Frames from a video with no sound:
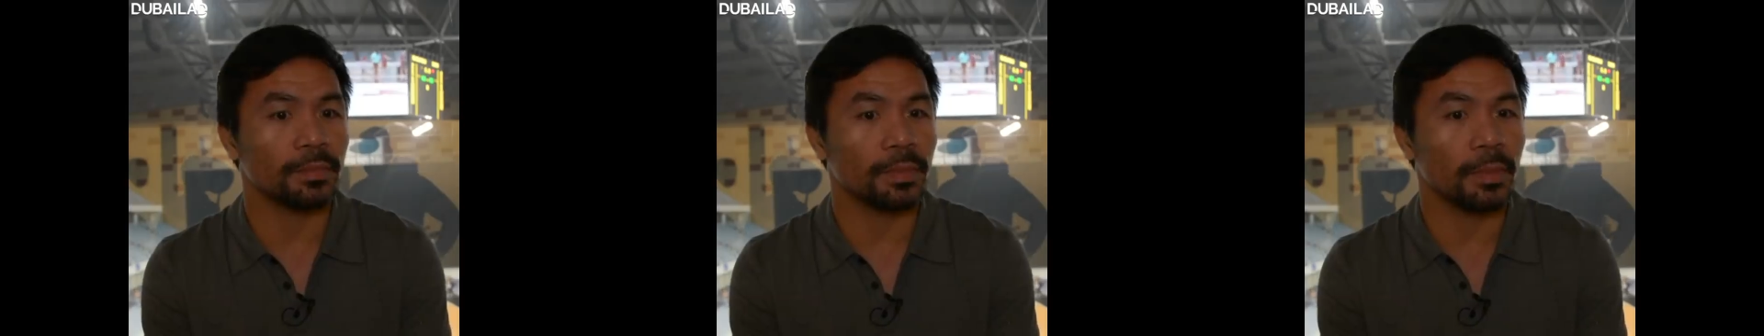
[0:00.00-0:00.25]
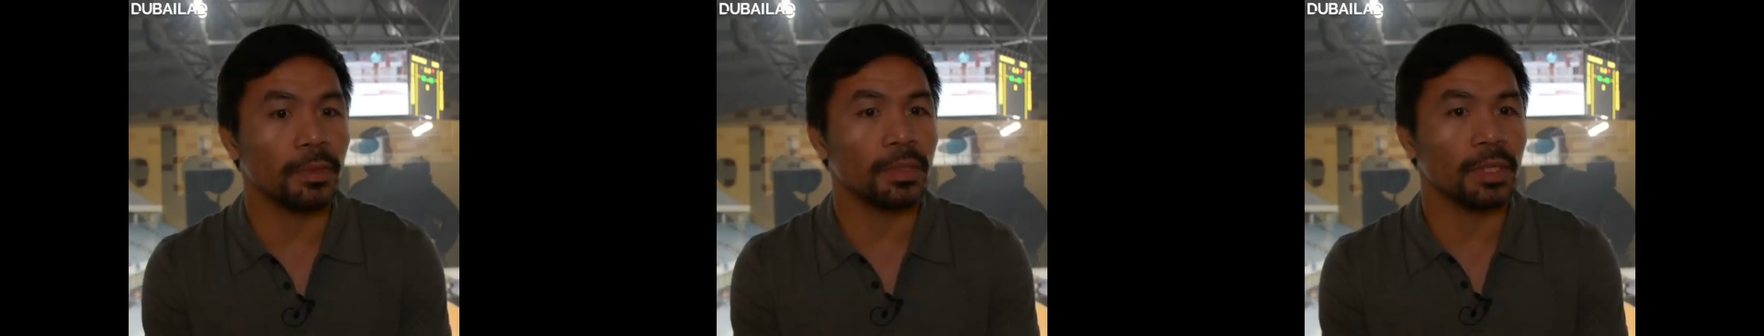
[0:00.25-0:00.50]

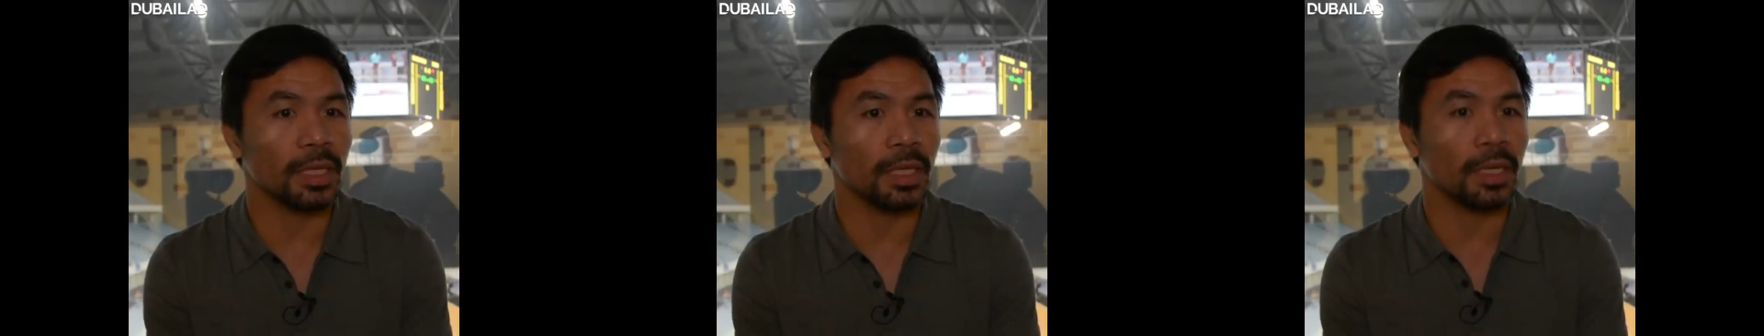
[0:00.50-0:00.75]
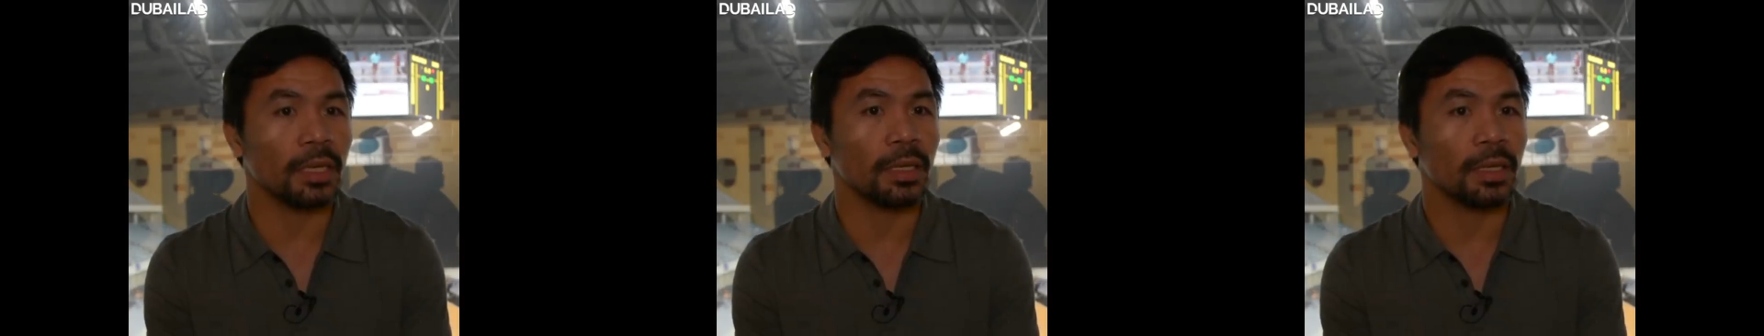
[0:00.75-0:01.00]
promoter
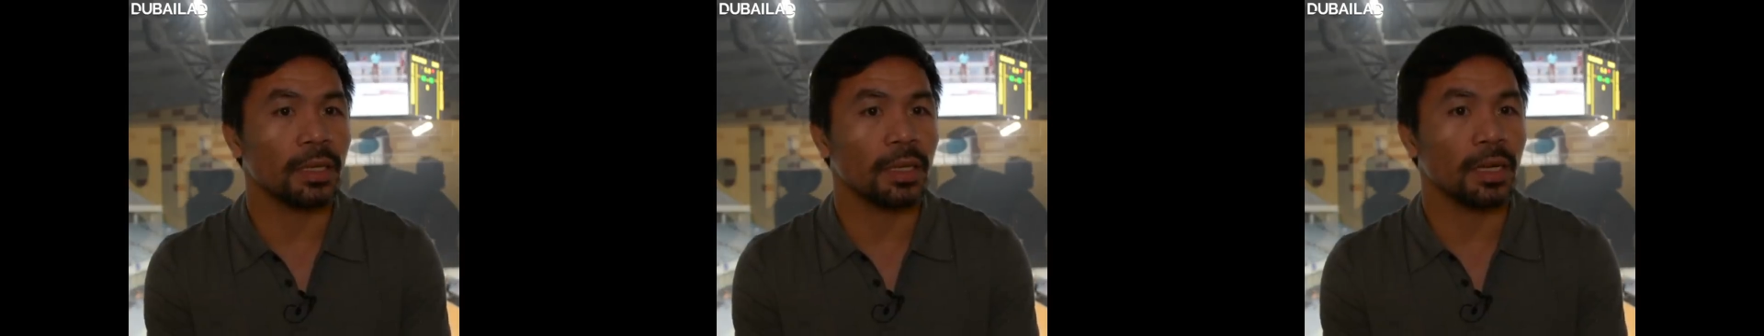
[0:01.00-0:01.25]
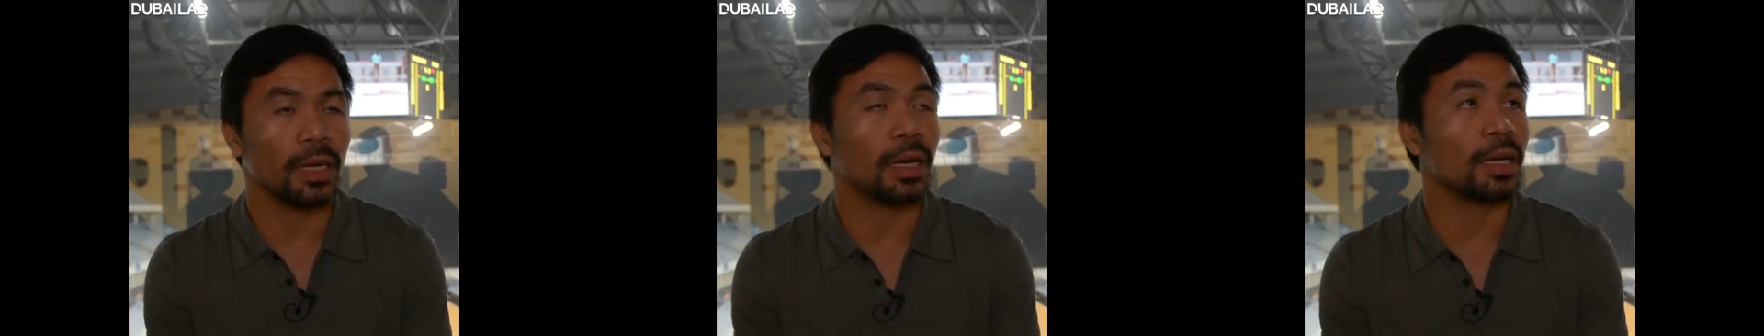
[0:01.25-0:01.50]
here
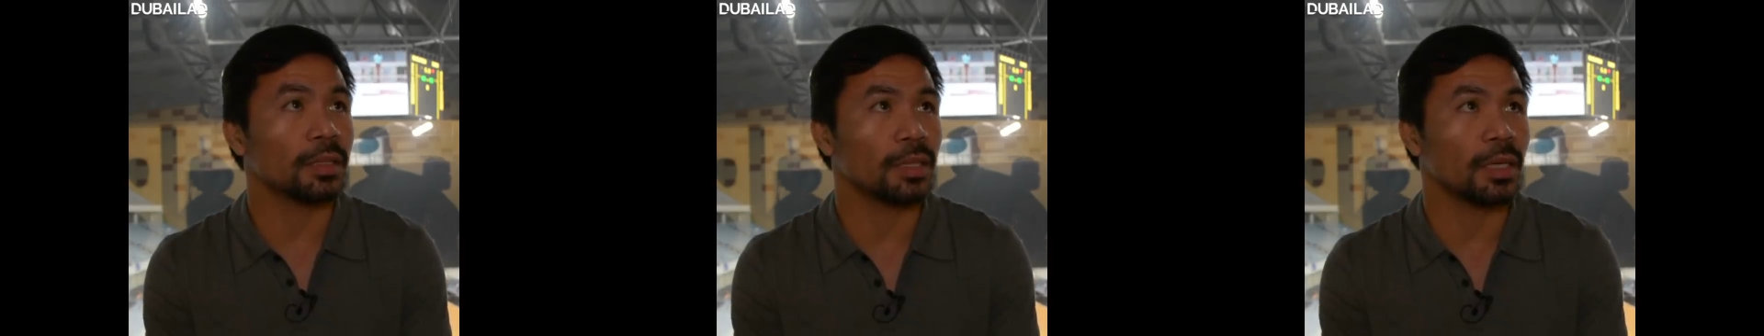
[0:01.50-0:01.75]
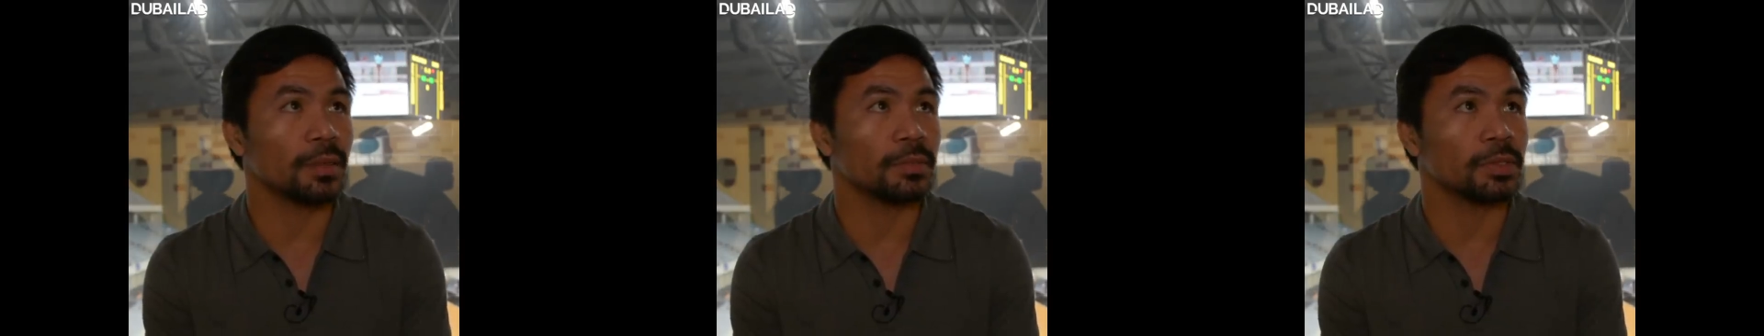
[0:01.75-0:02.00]
a hard
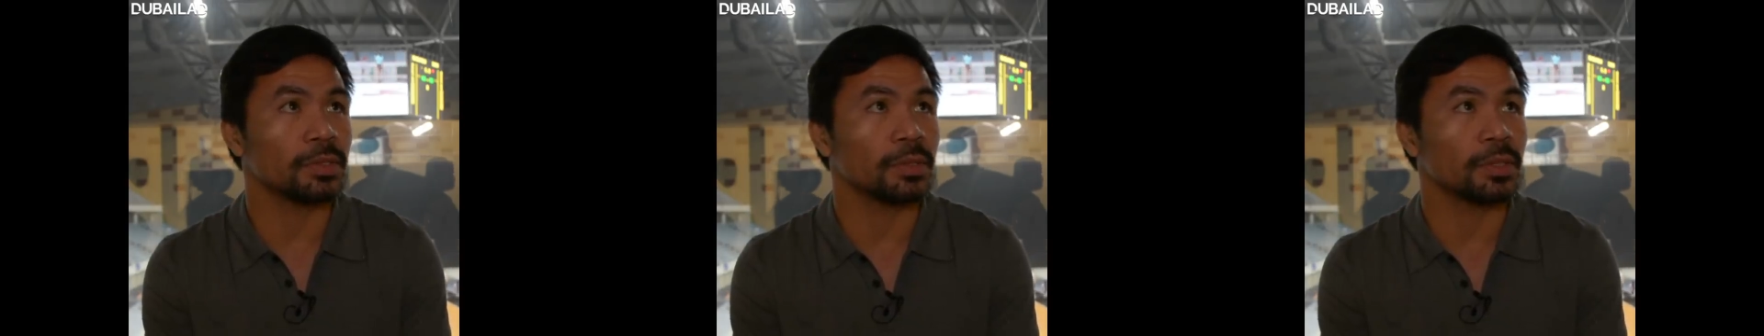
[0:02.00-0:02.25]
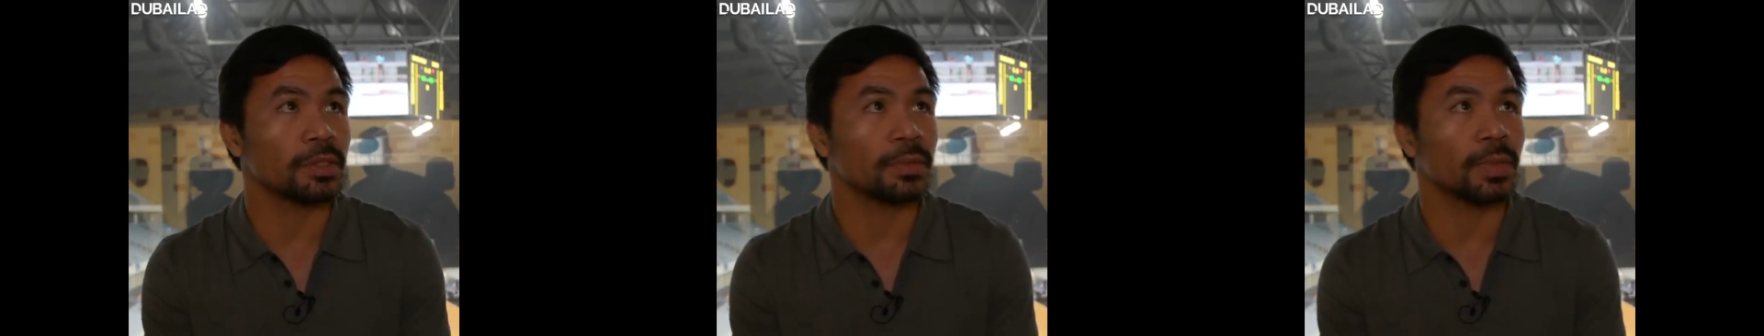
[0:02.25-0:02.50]
time,
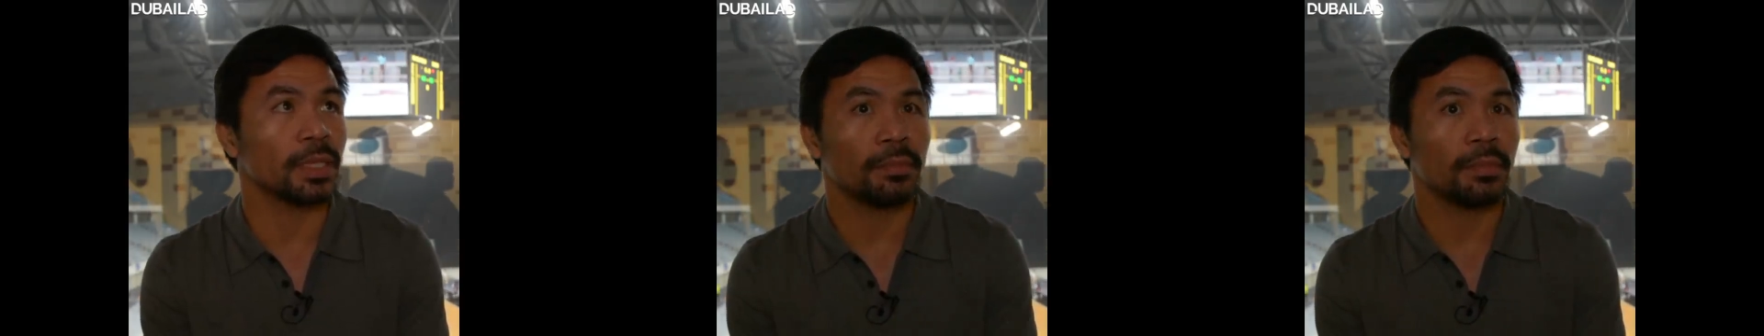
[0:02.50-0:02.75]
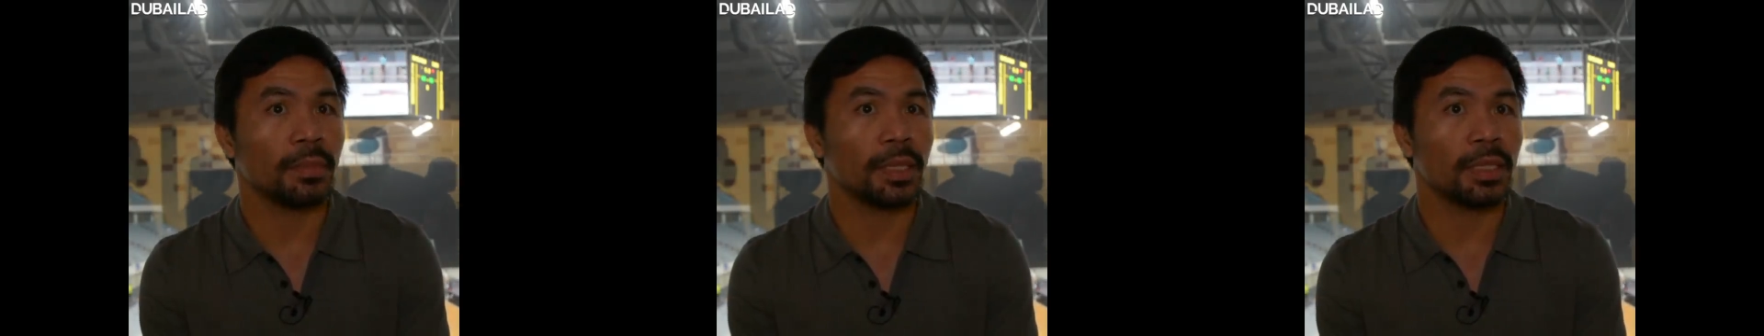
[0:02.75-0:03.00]
so that's why
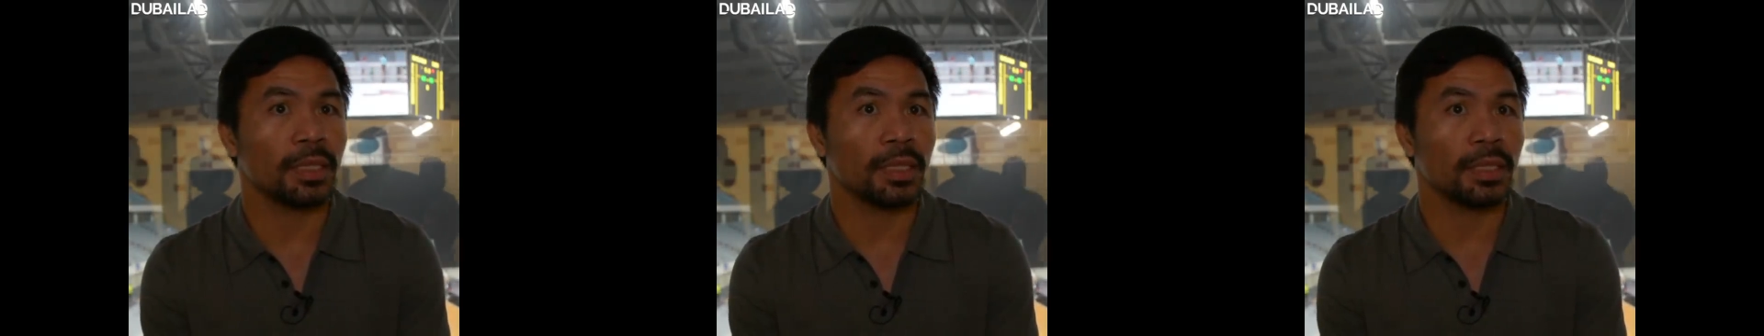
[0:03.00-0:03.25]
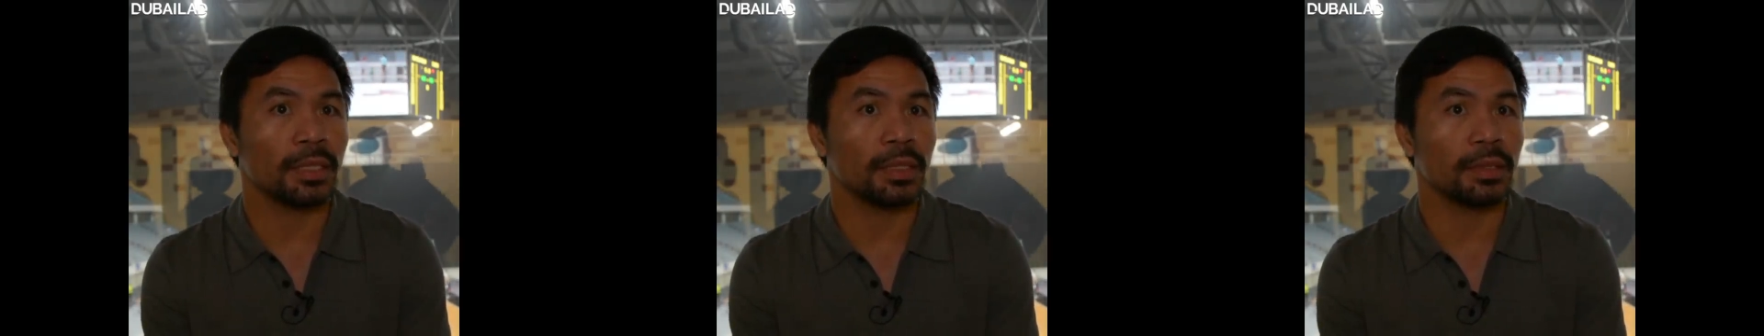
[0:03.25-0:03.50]
um, I
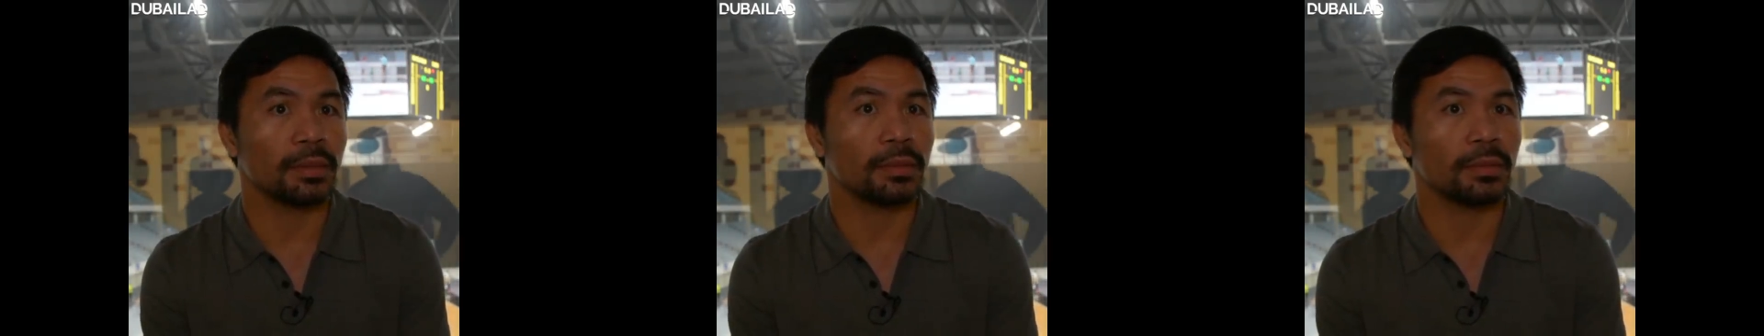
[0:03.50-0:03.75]
think it,